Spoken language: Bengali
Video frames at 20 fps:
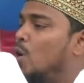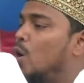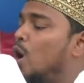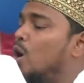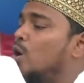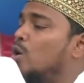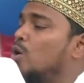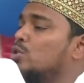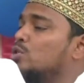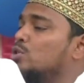
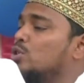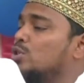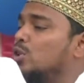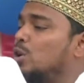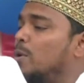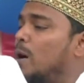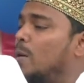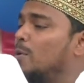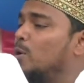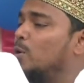
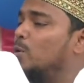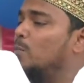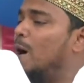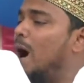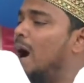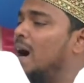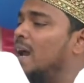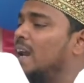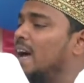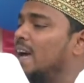অঘোষিতভাবেও
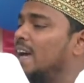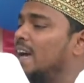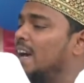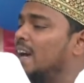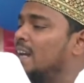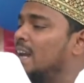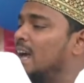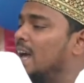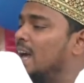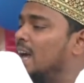বাংলায়
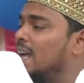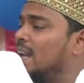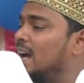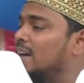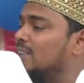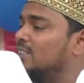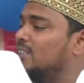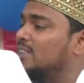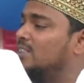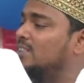
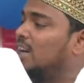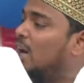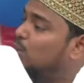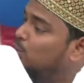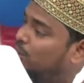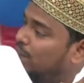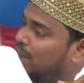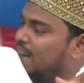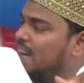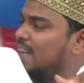এনআরসি চালু
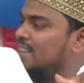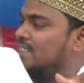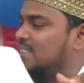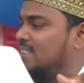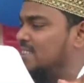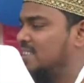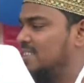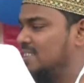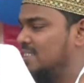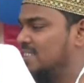হয়ে গেছে
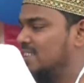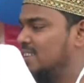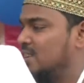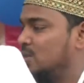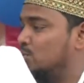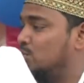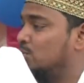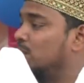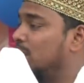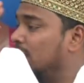
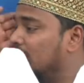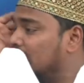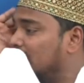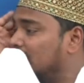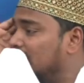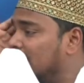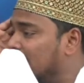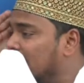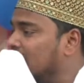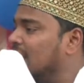শুনে রেখে
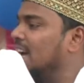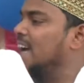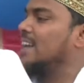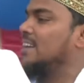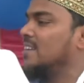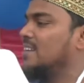দেন